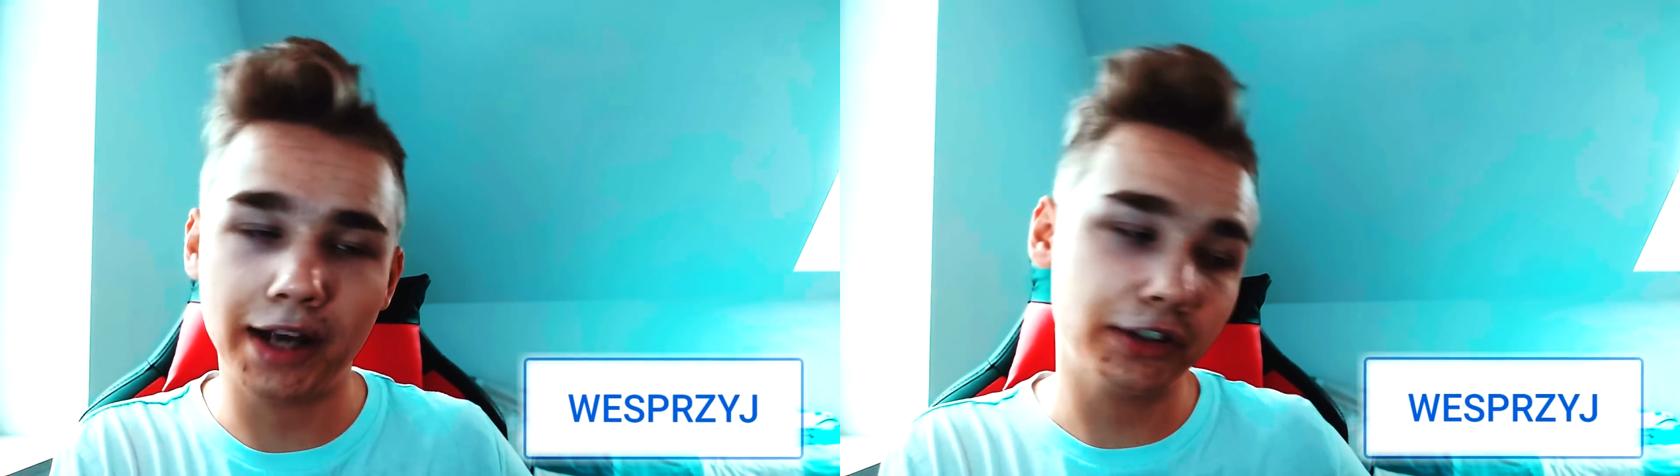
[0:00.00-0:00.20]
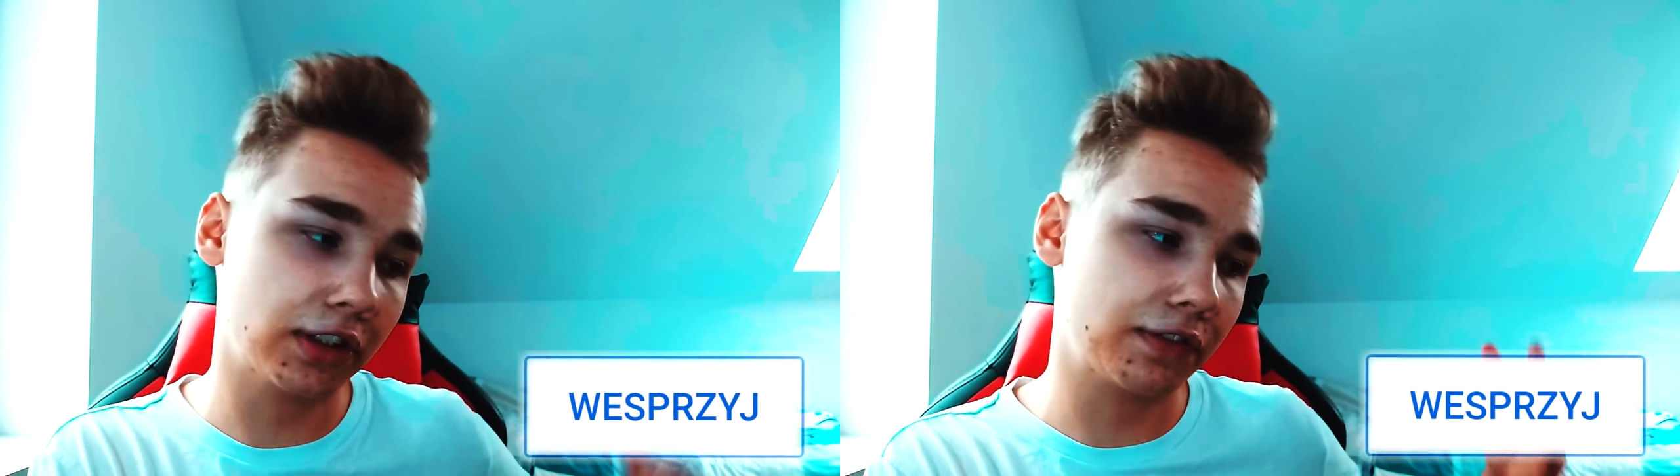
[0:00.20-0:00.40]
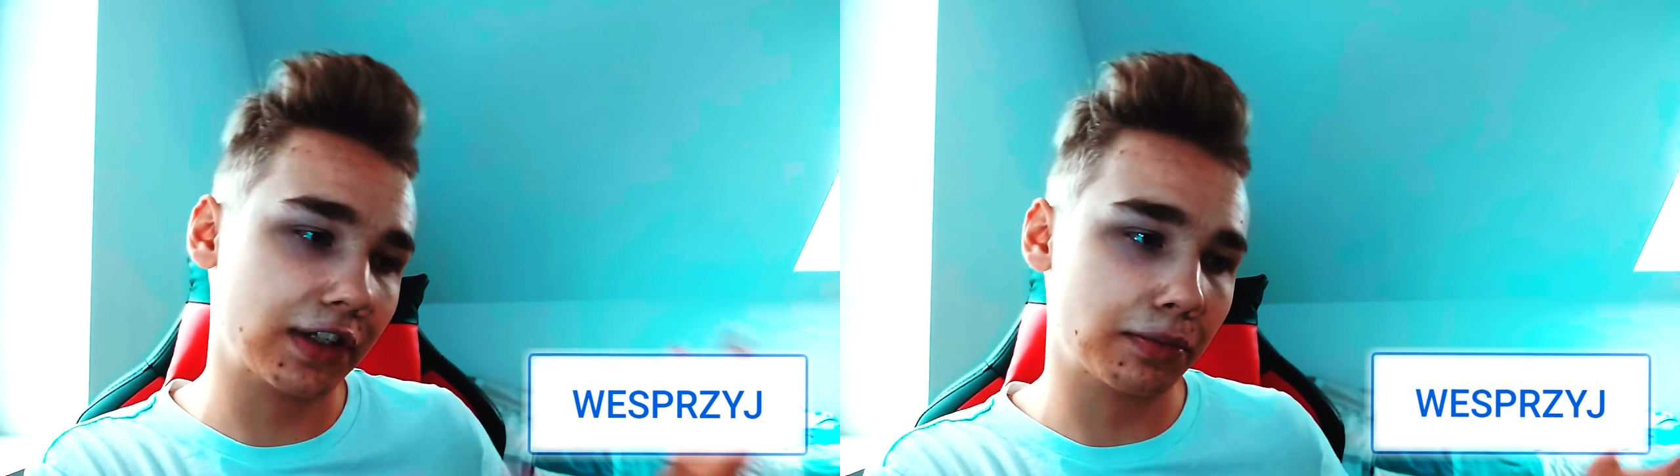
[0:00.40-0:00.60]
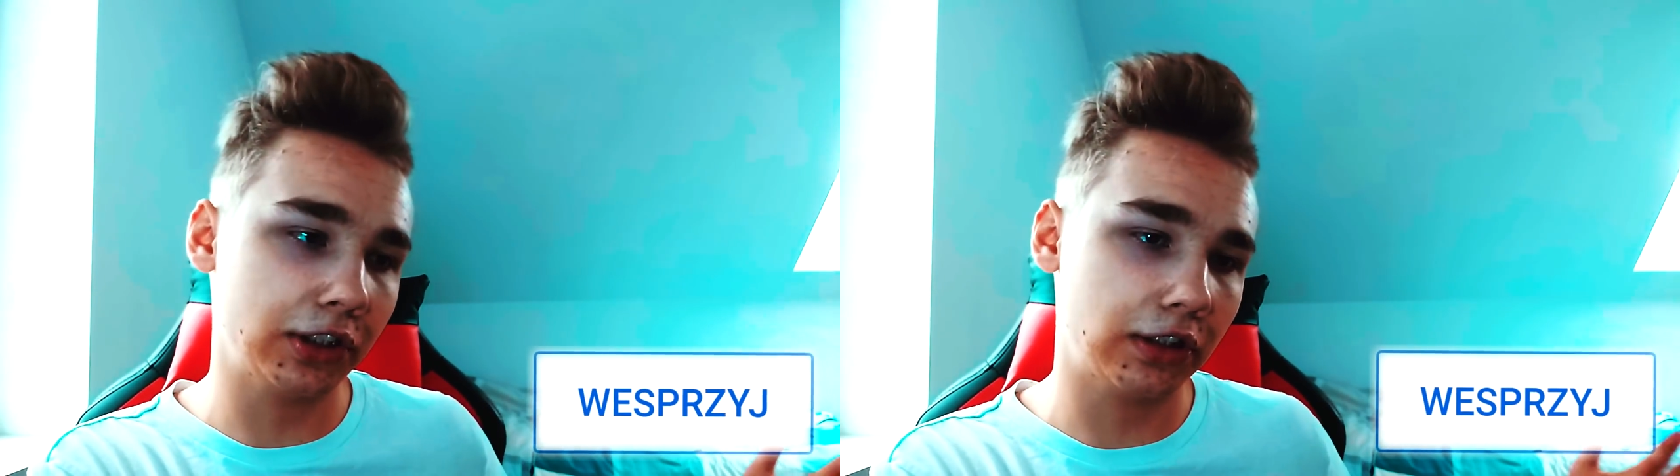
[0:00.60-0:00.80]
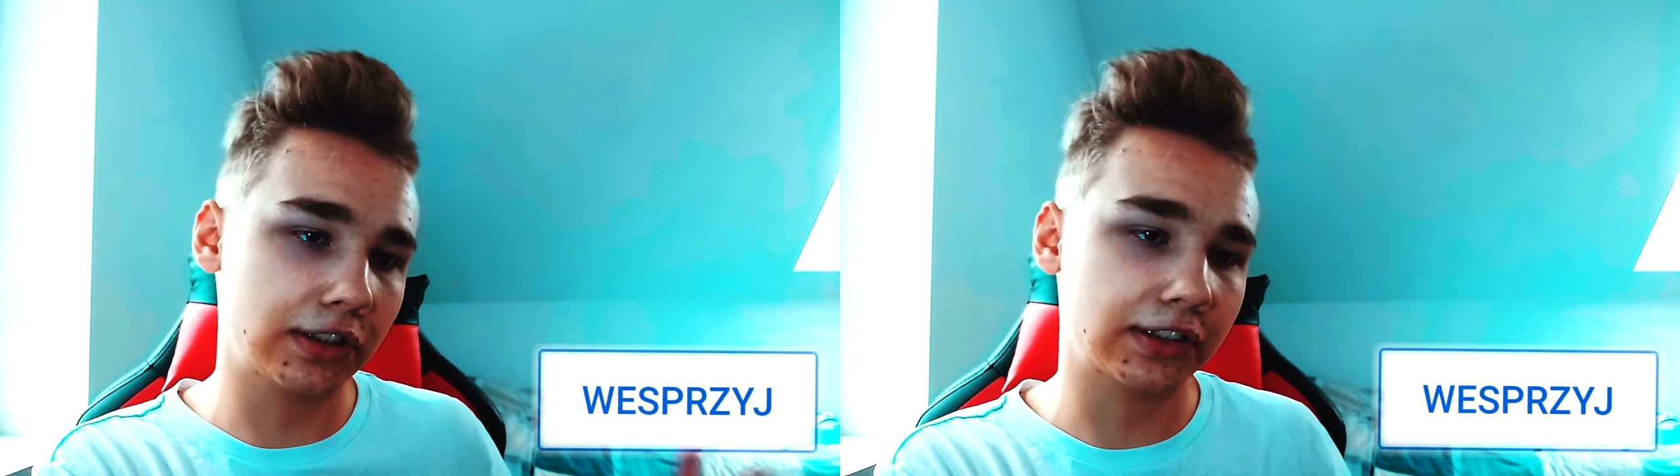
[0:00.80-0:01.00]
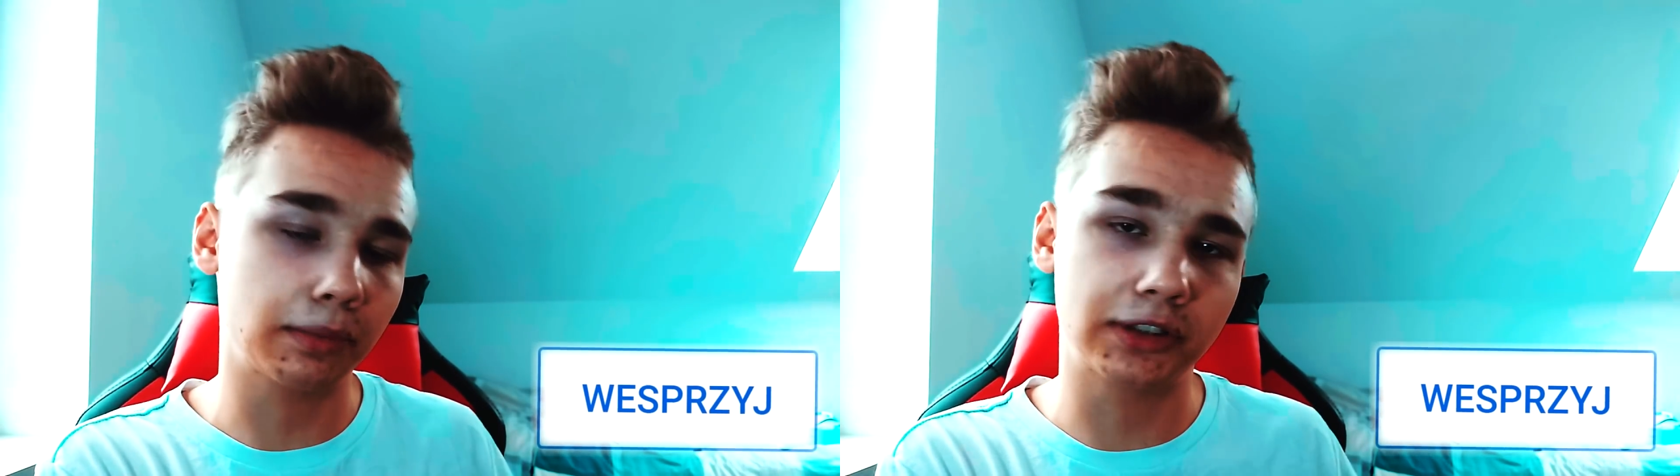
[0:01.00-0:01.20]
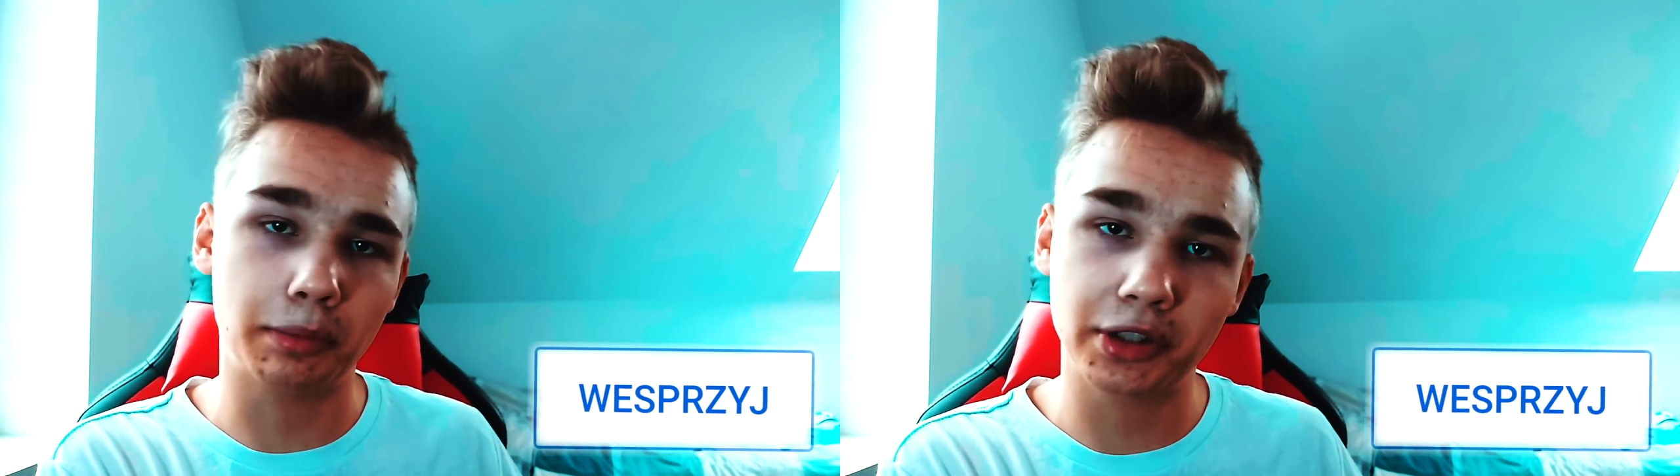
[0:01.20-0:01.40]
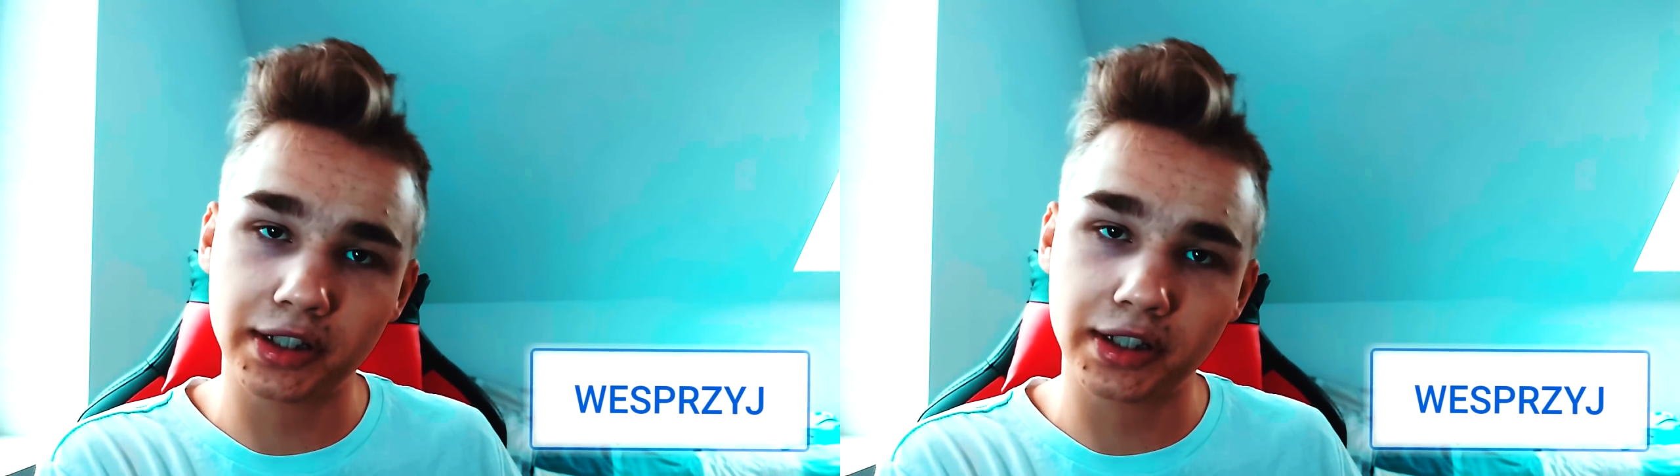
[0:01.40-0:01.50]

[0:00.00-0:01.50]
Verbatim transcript: A jeśli ktoś z was, moi drodzy, chciałby zrobić